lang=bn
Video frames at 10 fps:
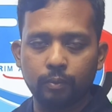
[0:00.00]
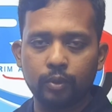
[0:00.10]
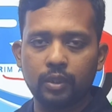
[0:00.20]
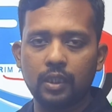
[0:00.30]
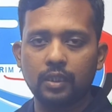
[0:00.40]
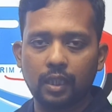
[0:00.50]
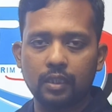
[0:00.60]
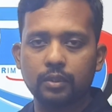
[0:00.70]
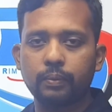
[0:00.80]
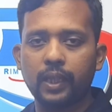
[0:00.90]
বন্দি
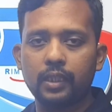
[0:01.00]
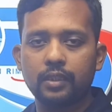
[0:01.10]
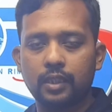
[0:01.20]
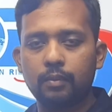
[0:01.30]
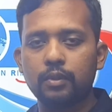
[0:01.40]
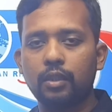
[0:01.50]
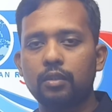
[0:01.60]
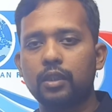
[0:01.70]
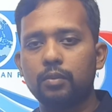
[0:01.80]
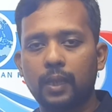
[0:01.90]
ট্রান্সফার যেমন
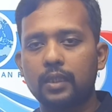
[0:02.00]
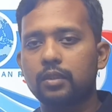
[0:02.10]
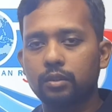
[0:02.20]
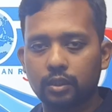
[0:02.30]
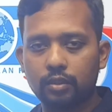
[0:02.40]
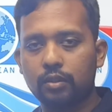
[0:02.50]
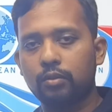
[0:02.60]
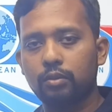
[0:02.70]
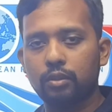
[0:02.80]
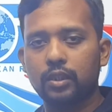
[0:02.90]
ধরো কেউ মাছ ধরতে ধরতে
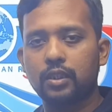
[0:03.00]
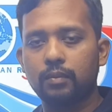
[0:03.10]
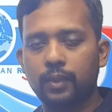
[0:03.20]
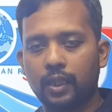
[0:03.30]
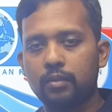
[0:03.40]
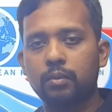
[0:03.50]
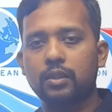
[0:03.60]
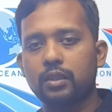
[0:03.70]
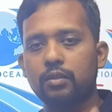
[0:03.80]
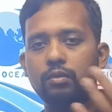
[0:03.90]
অন্য দেশে ভারত
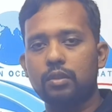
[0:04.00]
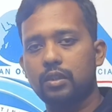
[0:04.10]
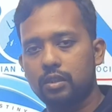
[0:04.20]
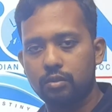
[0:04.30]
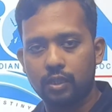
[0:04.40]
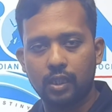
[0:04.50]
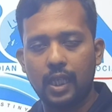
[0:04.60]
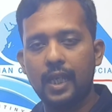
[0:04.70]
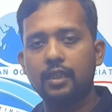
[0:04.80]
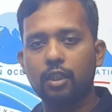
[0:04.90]
মহাসাগরে অন্য দেশে চলে গেল
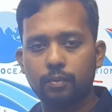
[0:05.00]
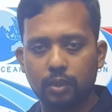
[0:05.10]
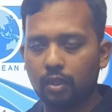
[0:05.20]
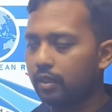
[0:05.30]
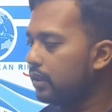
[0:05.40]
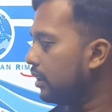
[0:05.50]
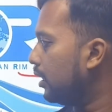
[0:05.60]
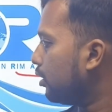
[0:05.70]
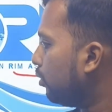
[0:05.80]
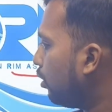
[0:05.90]
এই সব ধরনের
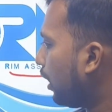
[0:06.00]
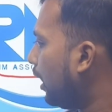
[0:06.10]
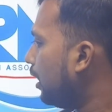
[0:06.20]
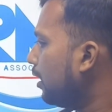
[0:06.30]
জিনিসগুলোকে